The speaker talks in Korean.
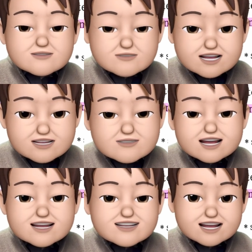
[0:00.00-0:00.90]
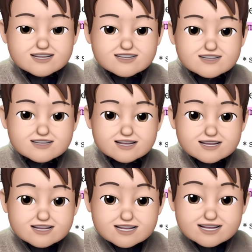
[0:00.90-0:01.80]
자, 그런데 이러한
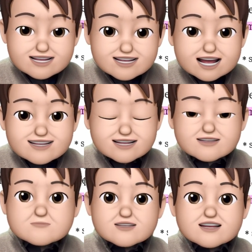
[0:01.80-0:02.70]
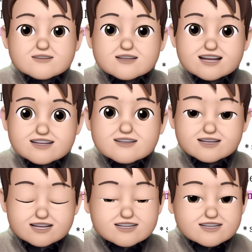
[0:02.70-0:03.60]
기대는 이 기대, 딱 문장 넣기
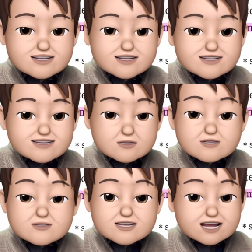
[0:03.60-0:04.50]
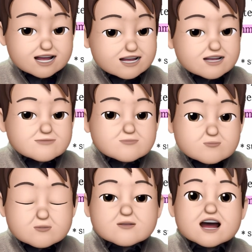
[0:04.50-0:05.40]
단서가 되지? 자, 어떤 기대야?
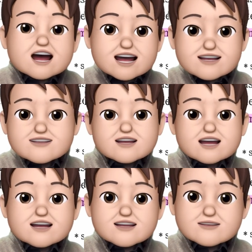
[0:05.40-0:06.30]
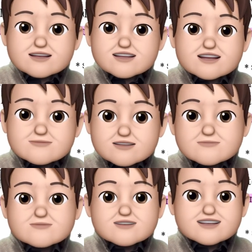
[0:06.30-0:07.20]
부모가 아이들에게 이러한
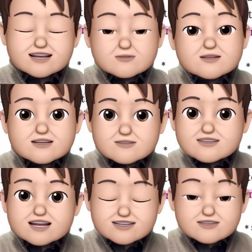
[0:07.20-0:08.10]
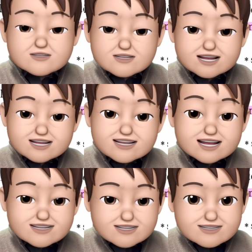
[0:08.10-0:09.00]
생필품을 제공할 것이라는
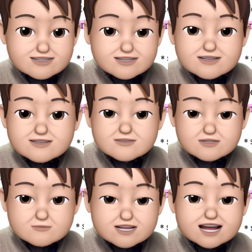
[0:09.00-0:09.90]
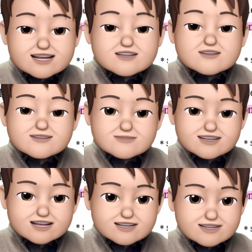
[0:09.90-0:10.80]
그러한 기대는 너무나
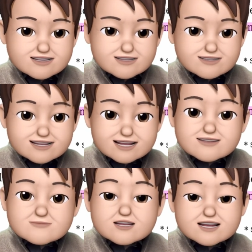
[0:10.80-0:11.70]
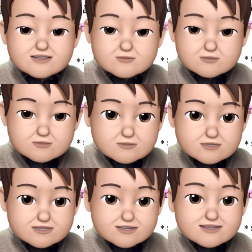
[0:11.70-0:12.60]
강력합니다. 자, 뭐 할
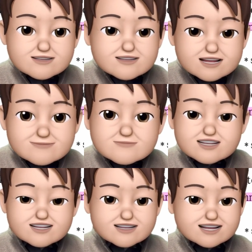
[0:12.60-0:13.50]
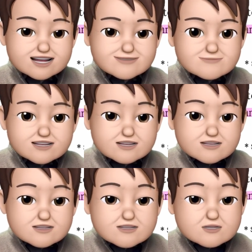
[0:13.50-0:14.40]
정도로? Not meeting them.